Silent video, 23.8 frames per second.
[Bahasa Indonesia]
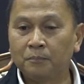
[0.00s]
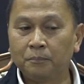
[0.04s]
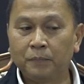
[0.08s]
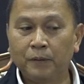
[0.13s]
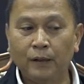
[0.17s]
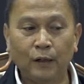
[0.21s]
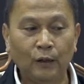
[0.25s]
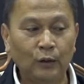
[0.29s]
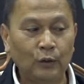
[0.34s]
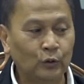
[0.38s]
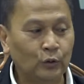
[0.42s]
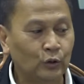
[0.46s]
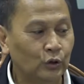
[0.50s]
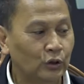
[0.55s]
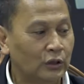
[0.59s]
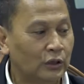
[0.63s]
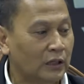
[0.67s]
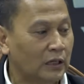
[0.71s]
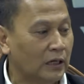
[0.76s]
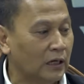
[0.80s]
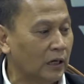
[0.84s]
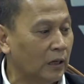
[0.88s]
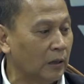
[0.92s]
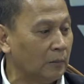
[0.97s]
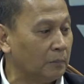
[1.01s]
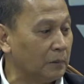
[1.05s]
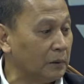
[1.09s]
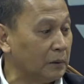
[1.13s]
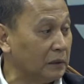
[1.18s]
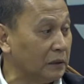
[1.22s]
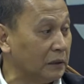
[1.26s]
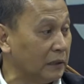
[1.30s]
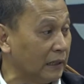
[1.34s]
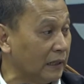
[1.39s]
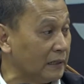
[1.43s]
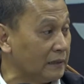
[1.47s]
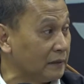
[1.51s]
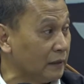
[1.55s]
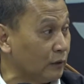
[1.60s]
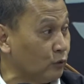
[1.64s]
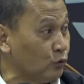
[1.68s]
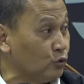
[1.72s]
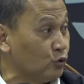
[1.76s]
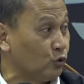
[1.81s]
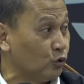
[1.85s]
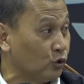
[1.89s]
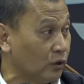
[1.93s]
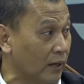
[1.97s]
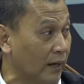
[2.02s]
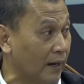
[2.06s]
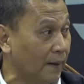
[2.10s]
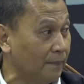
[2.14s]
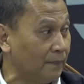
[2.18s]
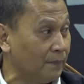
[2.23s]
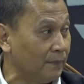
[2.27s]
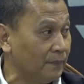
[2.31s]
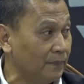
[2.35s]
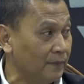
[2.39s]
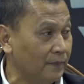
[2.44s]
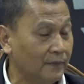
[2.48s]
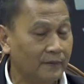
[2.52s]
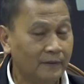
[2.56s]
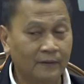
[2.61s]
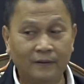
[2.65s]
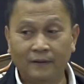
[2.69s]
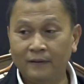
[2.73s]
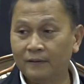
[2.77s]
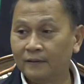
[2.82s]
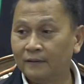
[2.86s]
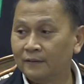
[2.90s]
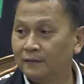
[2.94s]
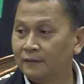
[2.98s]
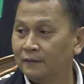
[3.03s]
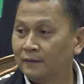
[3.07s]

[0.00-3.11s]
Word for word: perlu tenaga pendidikan satu juta ya.